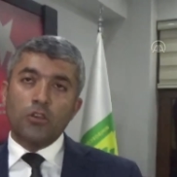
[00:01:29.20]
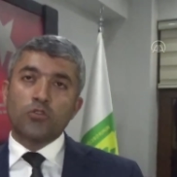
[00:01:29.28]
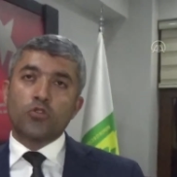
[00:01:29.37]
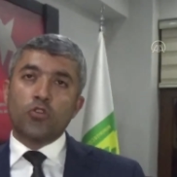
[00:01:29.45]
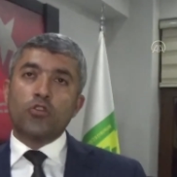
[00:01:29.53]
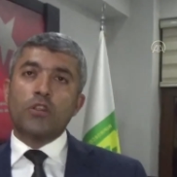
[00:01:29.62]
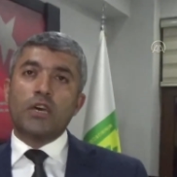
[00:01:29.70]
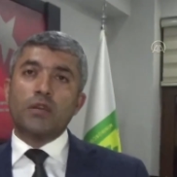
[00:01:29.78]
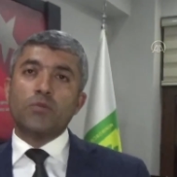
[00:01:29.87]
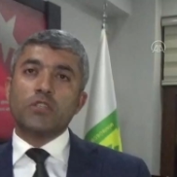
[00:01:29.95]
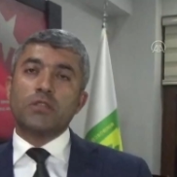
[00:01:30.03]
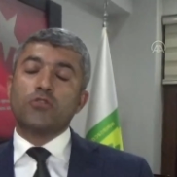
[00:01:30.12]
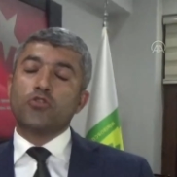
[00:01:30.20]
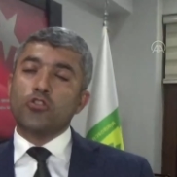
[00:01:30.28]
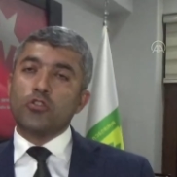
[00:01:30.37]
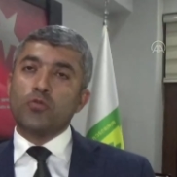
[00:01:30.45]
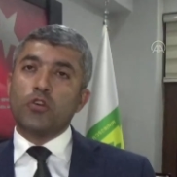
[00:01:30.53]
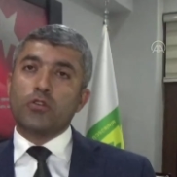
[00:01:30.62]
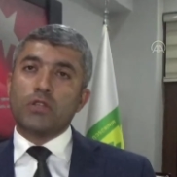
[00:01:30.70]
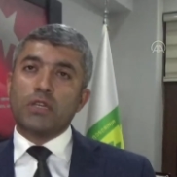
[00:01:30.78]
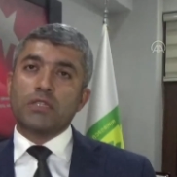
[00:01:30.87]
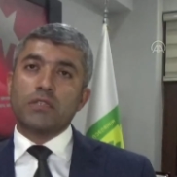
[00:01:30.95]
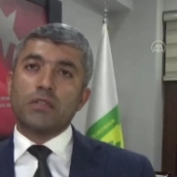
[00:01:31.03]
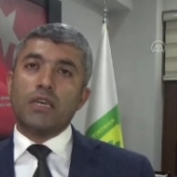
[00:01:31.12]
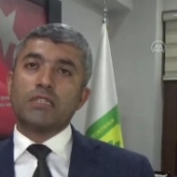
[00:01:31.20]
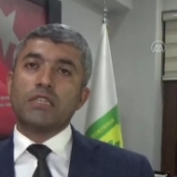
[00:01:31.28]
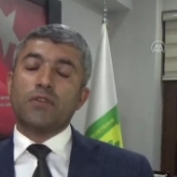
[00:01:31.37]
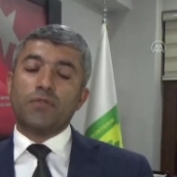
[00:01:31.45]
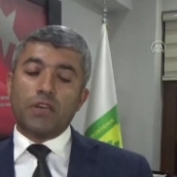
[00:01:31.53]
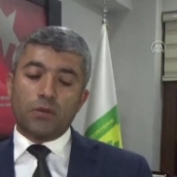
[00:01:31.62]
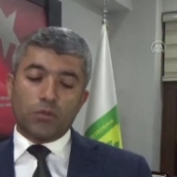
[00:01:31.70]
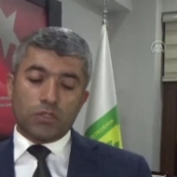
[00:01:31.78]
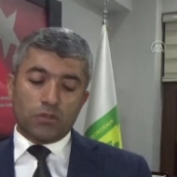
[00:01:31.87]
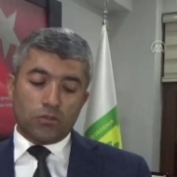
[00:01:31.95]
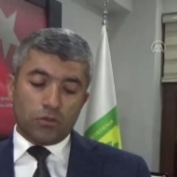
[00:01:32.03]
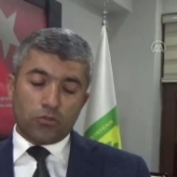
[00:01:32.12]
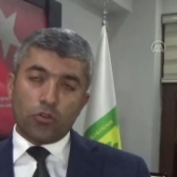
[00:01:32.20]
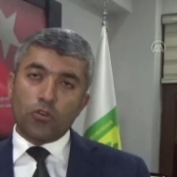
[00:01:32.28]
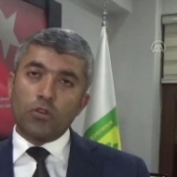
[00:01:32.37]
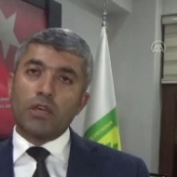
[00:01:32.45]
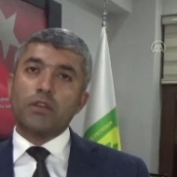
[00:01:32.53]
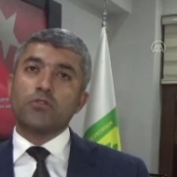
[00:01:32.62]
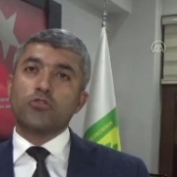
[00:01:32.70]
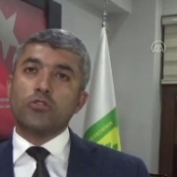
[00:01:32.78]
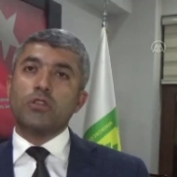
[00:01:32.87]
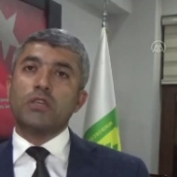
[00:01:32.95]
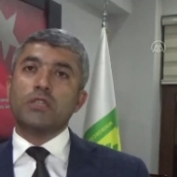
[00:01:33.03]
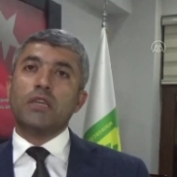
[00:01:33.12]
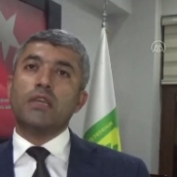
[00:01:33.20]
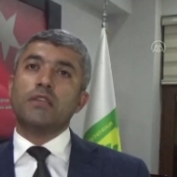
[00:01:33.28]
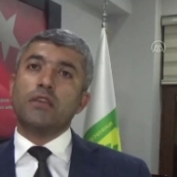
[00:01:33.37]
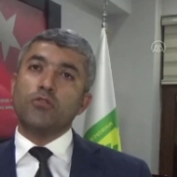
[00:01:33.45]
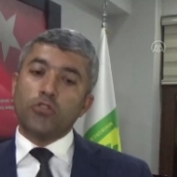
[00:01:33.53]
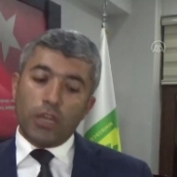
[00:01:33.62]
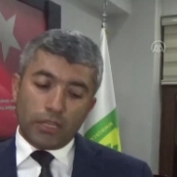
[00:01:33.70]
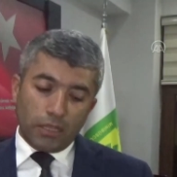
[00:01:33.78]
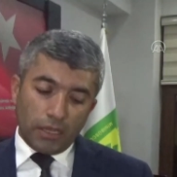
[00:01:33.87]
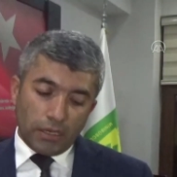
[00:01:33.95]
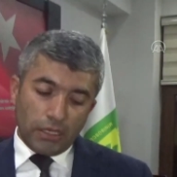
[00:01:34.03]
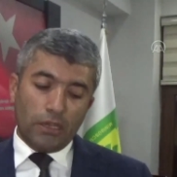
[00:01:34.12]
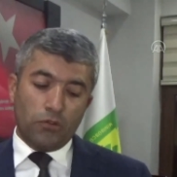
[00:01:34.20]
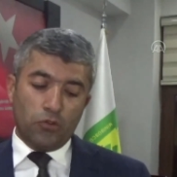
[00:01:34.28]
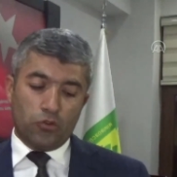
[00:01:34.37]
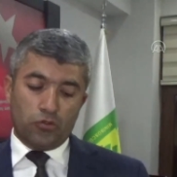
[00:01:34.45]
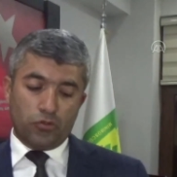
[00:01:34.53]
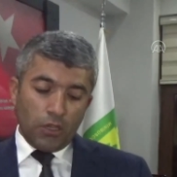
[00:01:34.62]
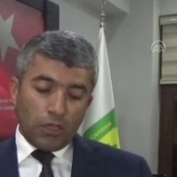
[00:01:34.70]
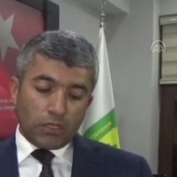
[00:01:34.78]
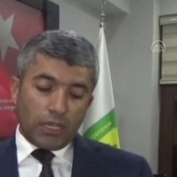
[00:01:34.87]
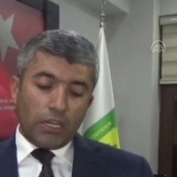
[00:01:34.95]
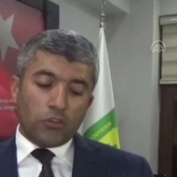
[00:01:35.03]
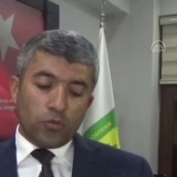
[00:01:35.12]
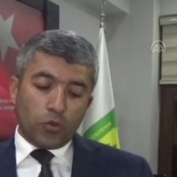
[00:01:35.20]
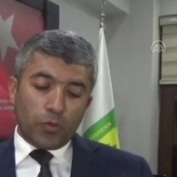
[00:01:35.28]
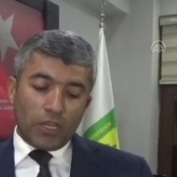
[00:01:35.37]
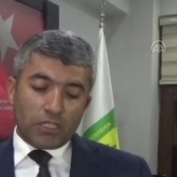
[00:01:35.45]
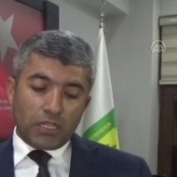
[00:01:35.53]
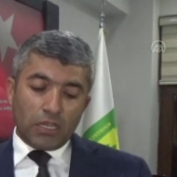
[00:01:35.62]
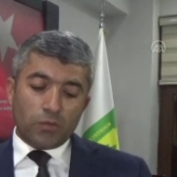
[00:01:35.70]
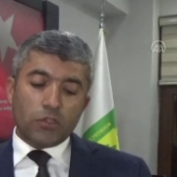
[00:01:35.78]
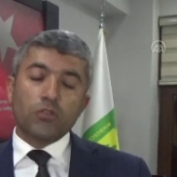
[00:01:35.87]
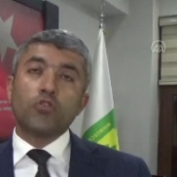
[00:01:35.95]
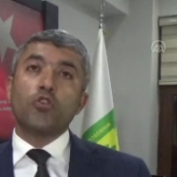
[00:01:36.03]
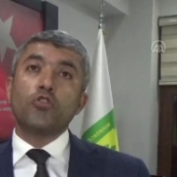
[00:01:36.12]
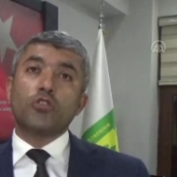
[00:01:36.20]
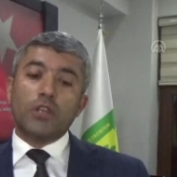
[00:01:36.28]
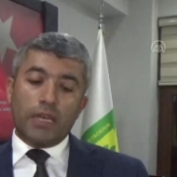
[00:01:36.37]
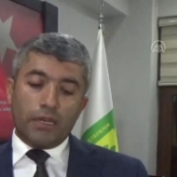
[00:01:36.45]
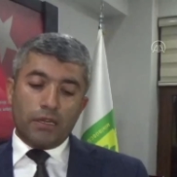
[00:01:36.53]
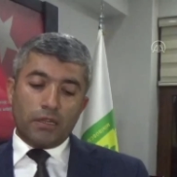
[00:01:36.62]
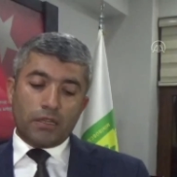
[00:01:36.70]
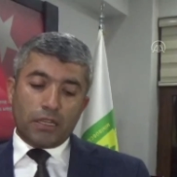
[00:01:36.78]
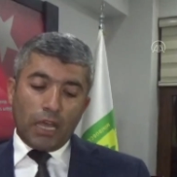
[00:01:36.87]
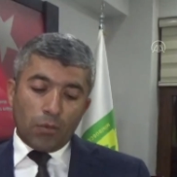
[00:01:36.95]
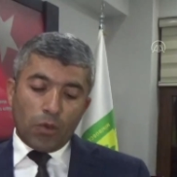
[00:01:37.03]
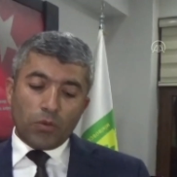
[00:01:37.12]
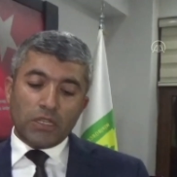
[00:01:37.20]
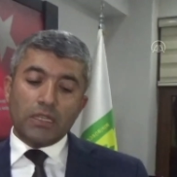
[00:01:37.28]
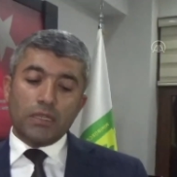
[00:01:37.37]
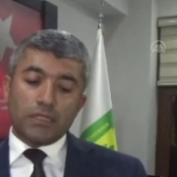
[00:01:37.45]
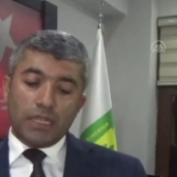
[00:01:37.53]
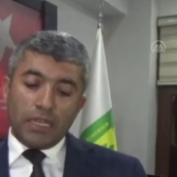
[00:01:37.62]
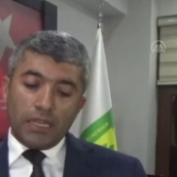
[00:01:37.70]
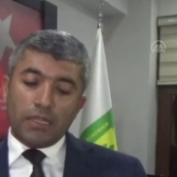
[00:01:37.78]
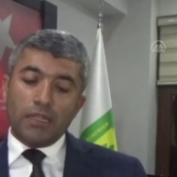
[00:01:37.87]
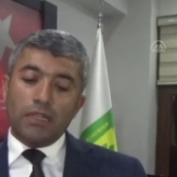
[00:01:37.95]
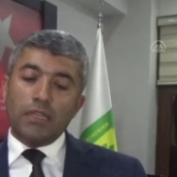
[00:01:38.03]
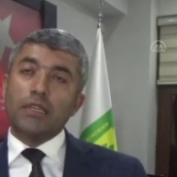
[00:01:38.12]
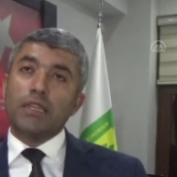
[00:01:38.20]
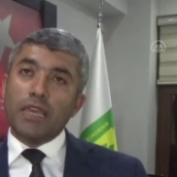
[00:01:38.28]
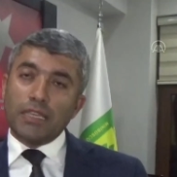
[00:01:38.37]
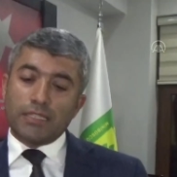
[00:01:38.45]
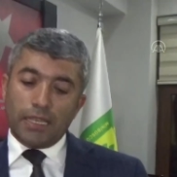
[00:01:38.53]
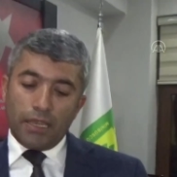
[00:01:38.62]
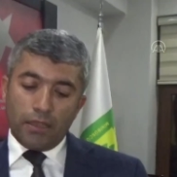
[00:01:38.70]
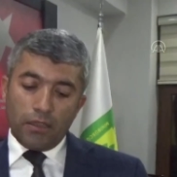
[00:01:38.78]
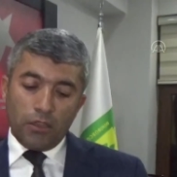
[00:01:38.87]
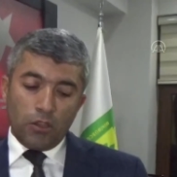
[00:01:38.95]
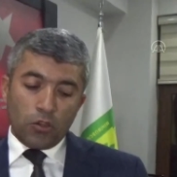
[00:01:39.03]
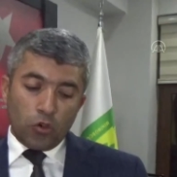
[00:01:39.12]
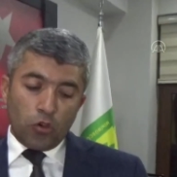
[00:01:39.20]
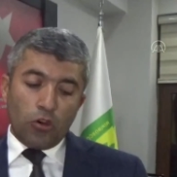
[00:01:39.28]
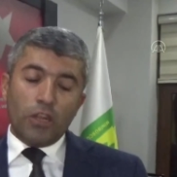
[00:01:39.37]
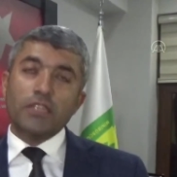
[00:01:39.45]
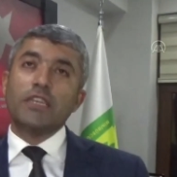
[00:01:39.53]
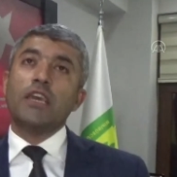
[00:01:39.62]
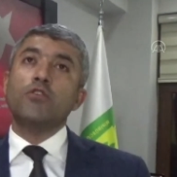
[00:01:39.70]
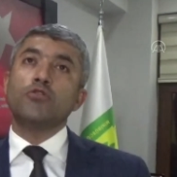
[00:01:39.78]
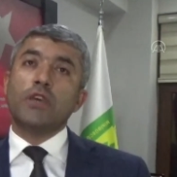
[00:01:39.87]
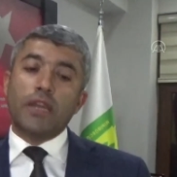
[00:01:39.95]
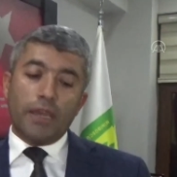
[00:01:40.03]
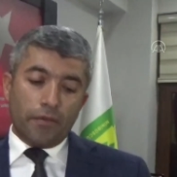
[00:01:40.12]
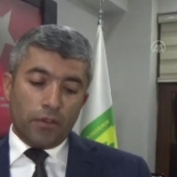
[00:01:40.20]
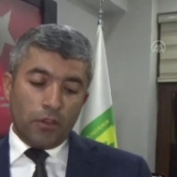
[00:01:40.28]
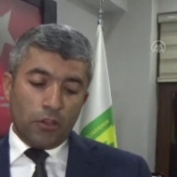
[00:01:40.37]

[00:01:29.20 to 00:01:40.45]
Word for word: Sorunlarımızla çözüm noktasında esnaflarımızın sorunlarını çözeceğine de yürekten inanıyoruz. Sayın Cumhurbaşkanımızın görüntülerinin tamamı seyredildiğinde ise görüleceği üzere